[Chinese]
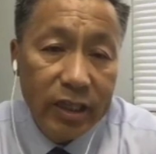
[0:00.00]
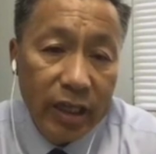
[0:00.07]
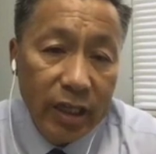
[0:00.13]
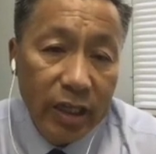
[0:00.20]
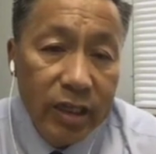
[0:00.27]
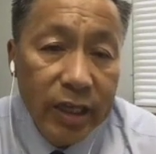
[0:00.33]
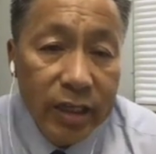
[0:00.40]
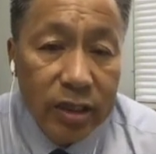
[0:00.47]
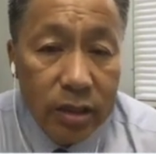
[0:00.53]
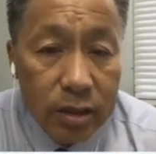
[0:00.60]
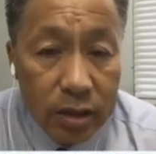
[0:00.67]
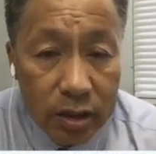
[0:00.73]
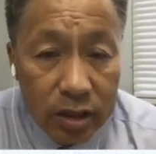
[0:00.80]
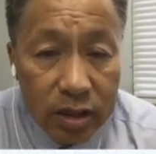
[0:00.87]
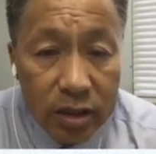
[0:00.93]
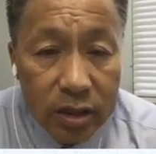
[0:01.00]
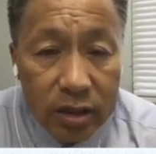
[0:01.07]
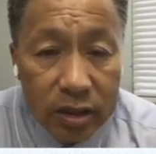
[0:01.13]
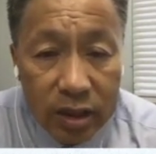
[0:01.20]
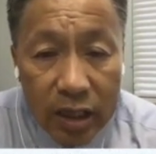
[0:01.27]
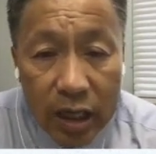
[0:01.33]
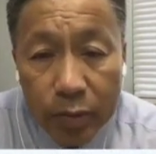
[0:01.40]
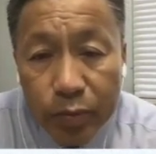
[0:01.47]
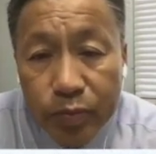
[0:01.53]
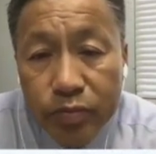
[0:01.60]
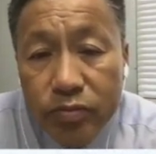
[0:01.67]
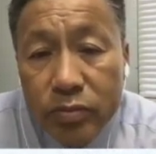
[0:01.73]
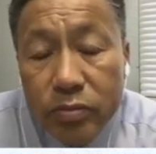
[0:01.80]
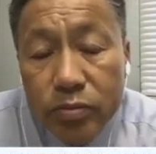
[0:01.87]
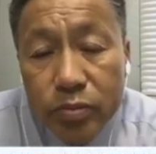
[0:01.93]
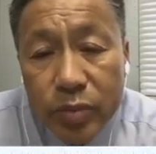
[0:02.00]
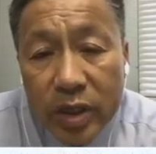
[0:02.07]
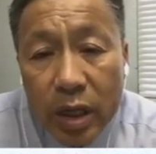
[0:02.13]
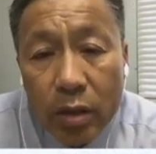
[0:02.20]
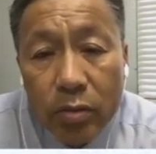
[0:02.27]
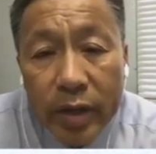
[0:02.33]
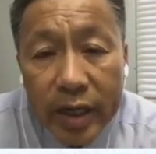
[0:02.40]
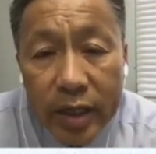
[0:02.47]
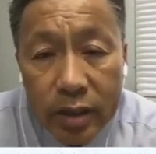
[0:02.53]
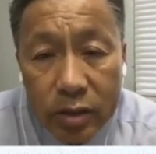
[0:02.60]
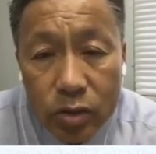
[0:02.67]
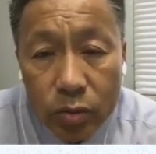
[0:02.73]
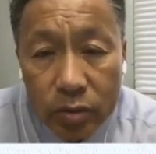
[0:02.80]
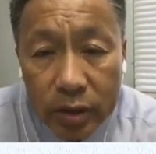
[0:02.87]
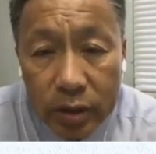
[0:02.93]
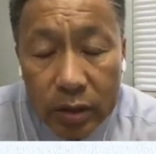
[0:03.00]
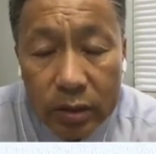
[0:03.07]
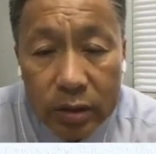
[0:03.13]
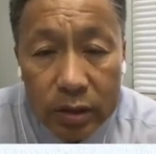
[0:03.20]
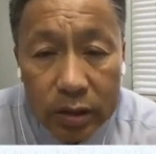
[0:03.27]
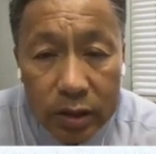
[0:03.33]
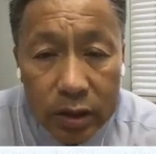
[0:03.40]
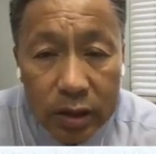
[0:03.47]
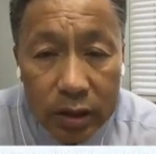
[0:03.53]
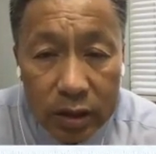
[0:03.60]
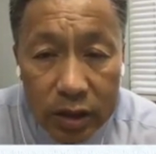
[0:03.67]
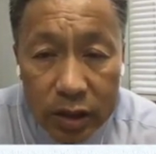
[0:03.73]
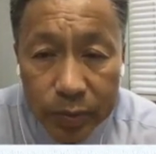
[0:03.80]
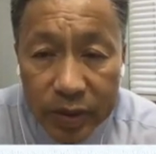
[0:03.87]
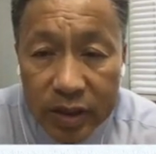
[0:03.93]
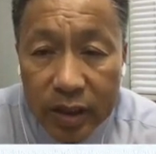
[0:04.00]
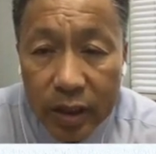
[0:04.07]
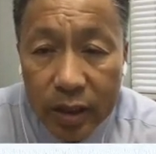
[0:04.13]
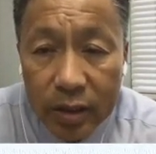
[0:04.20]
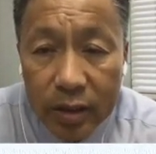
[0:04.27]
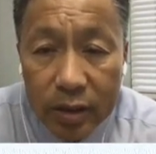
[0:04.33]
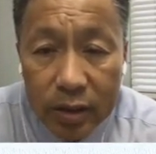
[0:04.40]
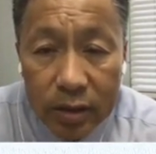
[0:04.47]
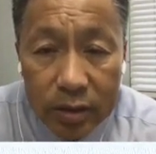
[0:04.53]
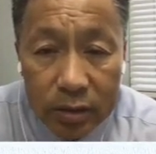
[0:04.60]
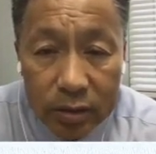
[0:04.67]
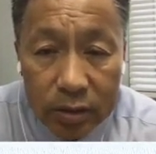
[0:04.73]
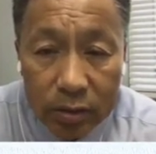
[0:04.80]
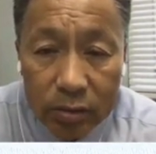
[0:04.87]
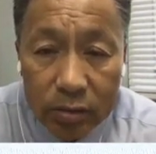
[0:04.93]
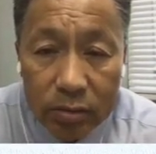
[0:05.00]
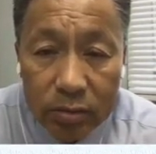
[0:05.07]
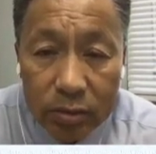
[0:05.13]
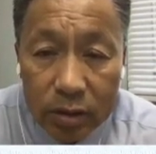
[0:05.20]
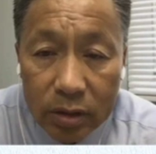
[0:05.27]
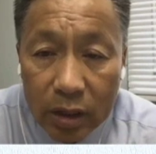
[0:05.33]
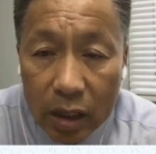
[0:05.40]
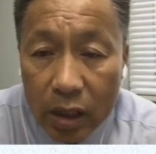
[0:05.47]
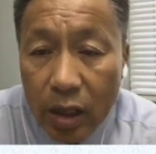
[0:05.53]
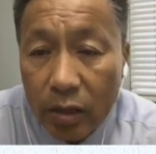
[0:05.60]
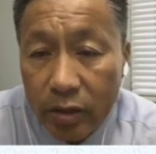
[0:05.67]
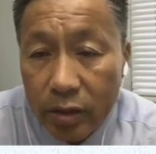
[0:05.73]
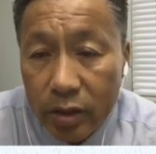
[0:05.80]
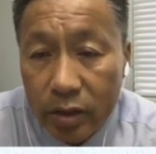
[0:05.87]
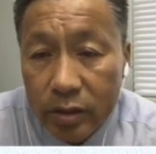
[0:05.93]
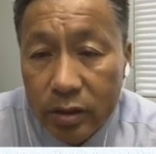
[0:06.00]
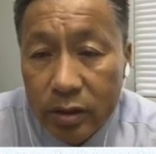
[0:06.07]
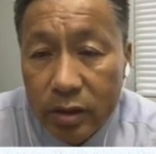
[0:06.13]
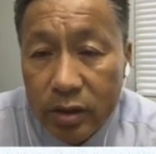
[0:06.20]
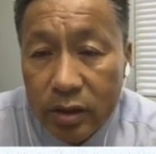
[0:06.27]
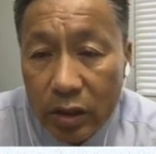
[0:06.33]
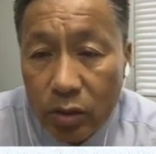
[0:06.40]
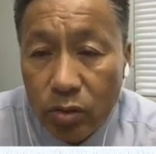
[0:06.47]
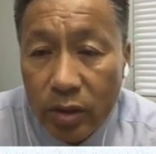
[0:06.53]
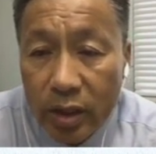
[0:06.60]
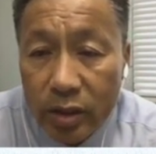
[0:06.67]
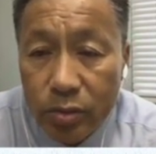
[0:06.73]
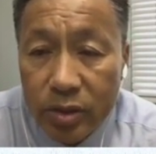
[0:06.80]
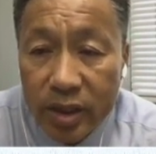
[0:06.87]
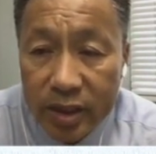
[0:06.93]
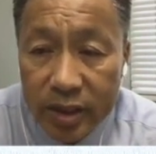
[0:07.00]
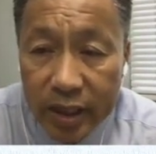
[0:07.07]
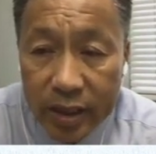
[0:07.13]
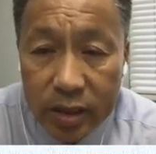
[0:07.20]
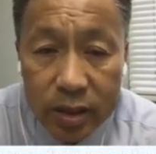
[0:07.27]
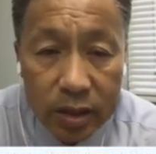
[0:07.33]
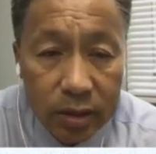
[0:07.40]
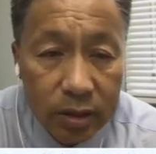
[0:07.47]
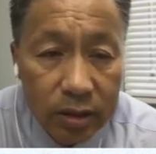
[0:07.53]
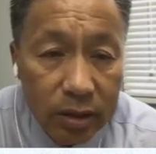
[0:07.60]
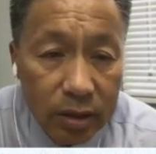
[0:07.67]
列腺以及其他泌尿外科的肿瘤和这个疾病上有很好的诊断和预测前景。